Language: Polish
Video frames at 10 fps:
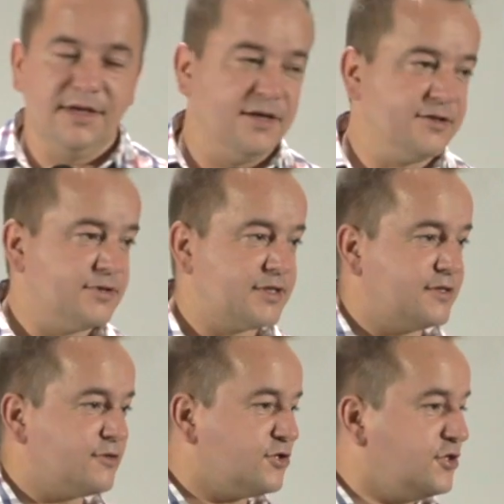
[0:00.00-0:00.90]

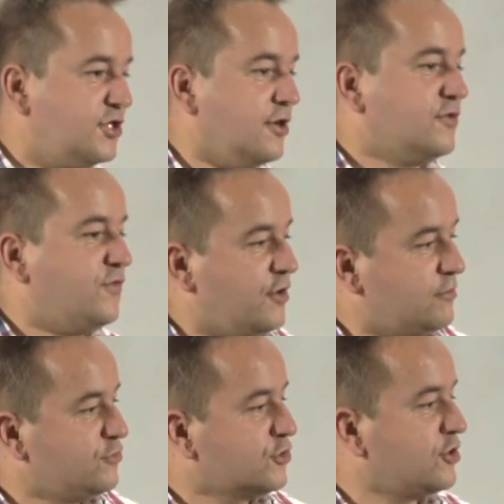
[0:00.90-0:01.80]
Jezus troszczy się o
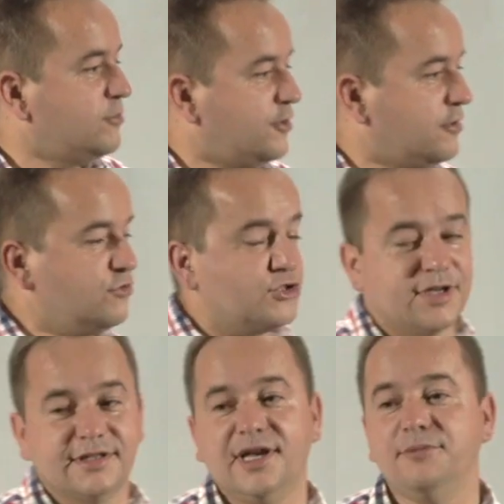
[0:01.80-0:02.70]
Twoją duszę, o moją
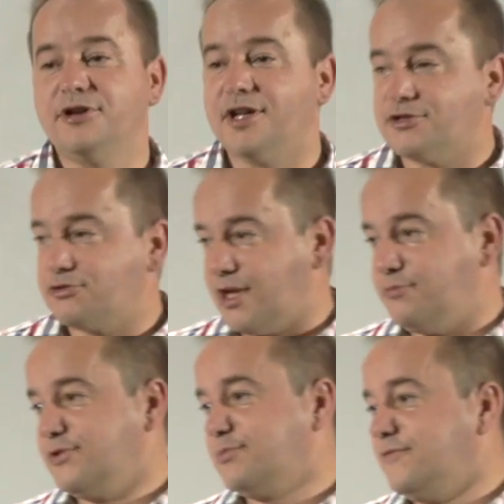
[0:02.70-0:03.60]
duszę, chce, aby każdy człowiek
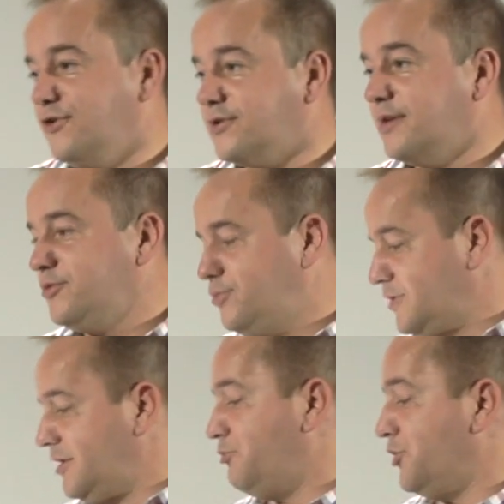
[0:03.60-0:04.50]
był zbawiony, aby
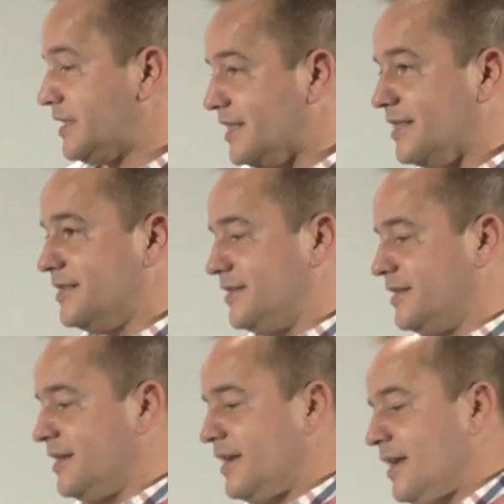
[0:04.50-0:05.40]
był z Nim pojednany.
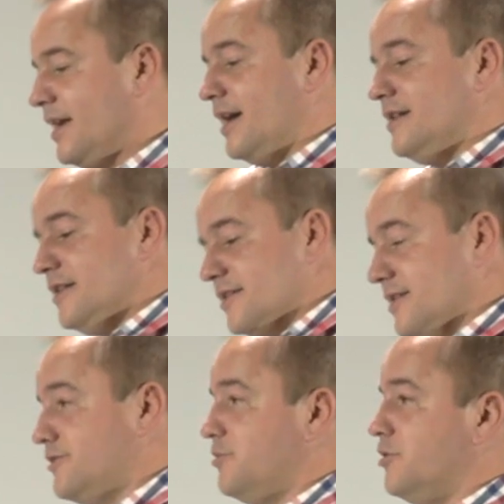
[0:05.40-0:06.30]
Ale nie
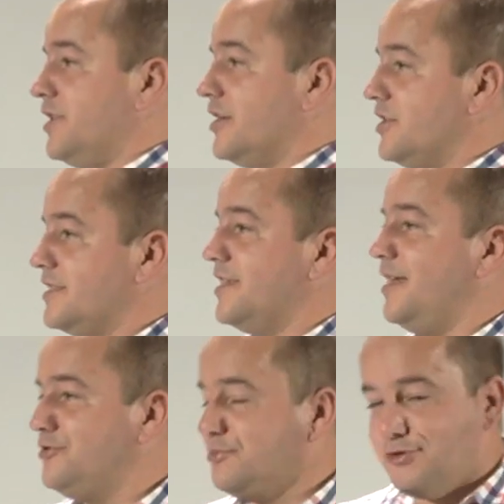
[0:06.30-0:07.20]
tylko, bo także chce,
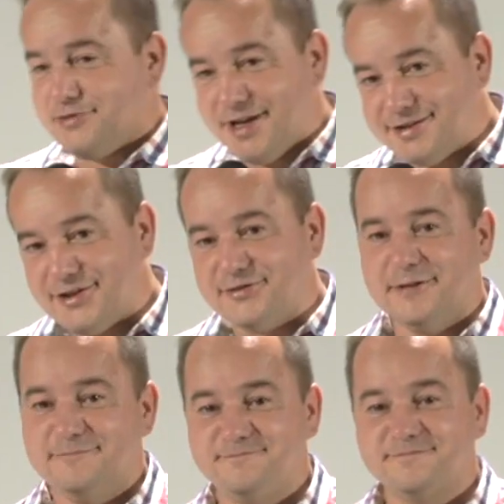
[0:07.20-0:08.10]
abyś był
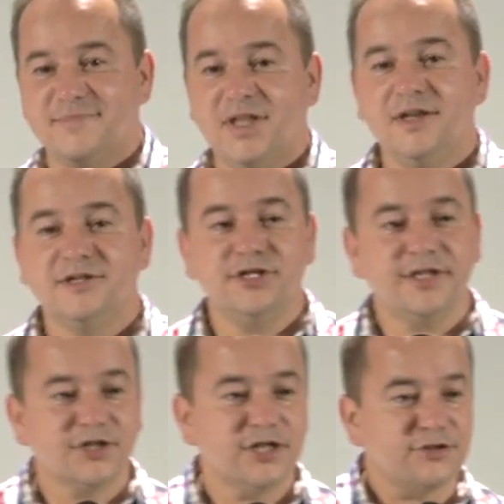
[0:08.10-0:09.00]
najedzony. Czyli
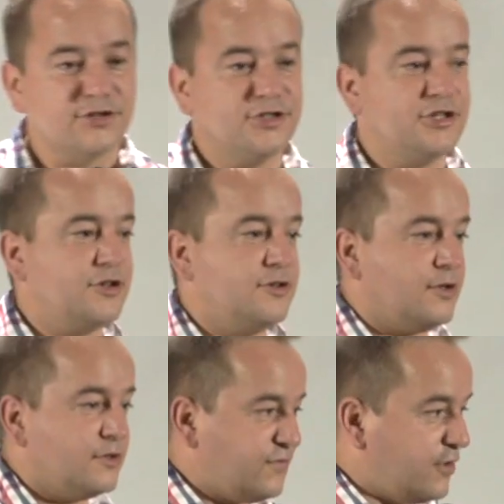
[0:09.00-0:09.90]
także troszczy się
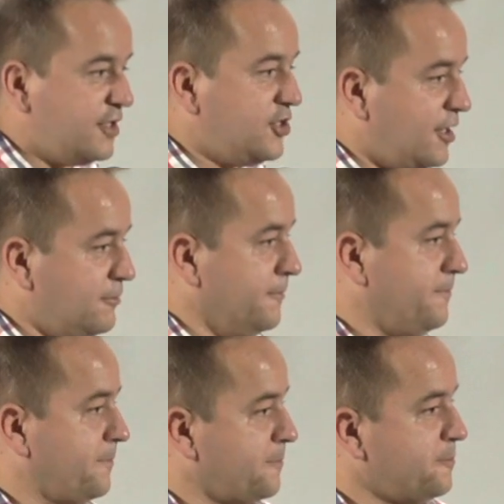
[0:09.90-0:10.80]
o, o Twoje ciało.
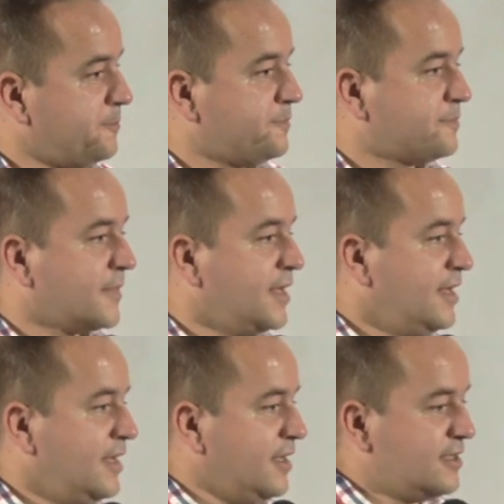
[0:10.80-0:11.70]

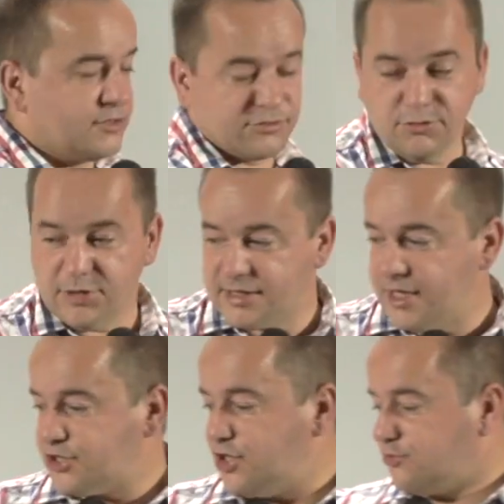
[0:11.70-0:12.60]
Jezus umarł
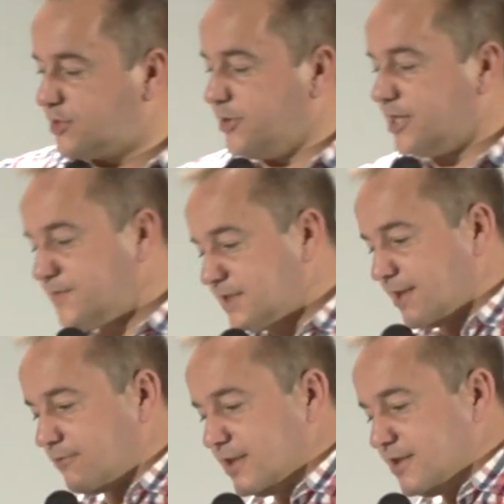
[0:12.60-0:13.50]
na krzyżu,
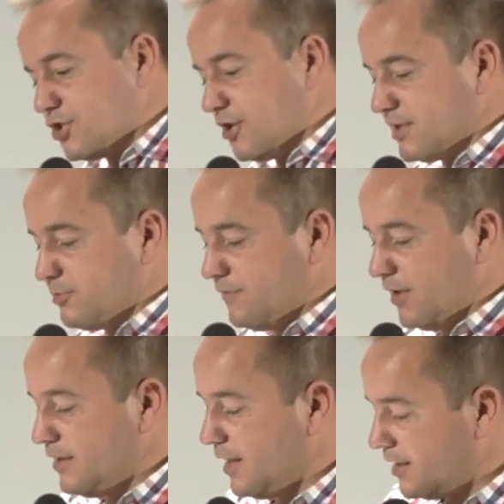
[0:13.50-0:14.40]
zmartwychwstał dla naszego
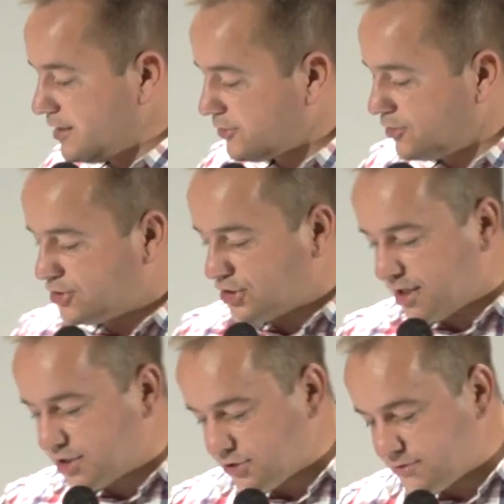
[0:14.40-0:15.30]
zbawienia, ale troszczy się
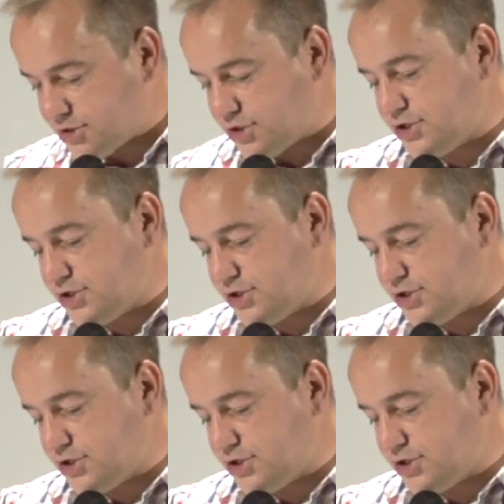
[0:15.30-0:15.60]
także o nasze